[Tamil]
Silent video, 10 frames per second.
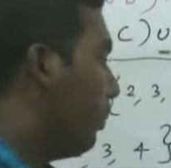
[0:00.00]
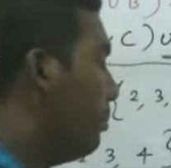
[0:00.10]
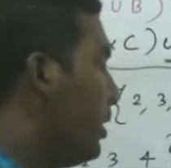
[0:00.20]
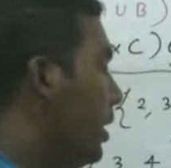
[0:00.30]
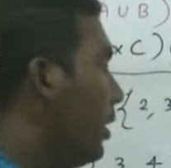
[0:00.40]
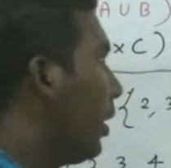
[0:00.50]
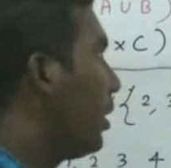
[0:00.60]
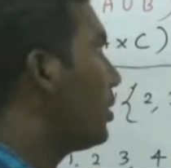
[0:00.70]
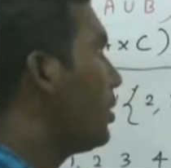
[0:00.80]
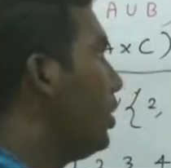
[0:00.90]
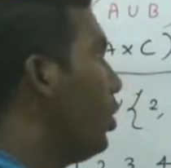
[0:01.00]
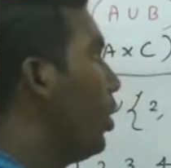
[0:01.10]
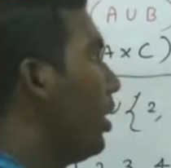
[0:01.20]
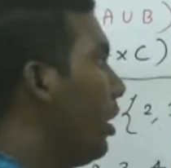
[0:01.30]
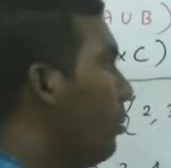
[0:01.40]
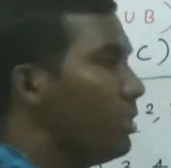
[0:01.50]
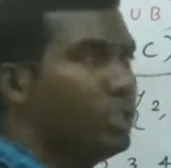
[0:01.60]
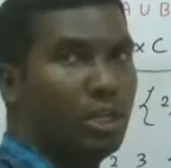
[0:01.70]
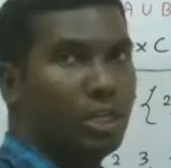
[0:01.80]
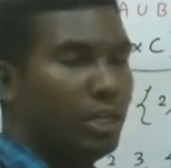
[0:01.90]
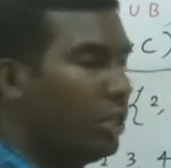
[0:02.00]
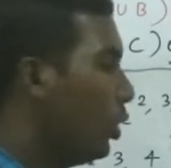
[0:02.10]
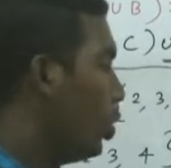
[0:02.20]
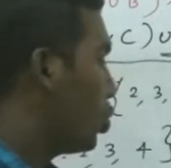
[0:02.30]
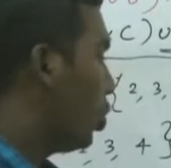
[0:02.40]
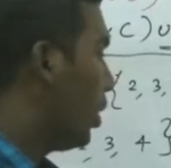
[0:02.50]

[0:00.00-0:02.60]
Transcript: B பி C சியோட elements இருக்குது ஸோ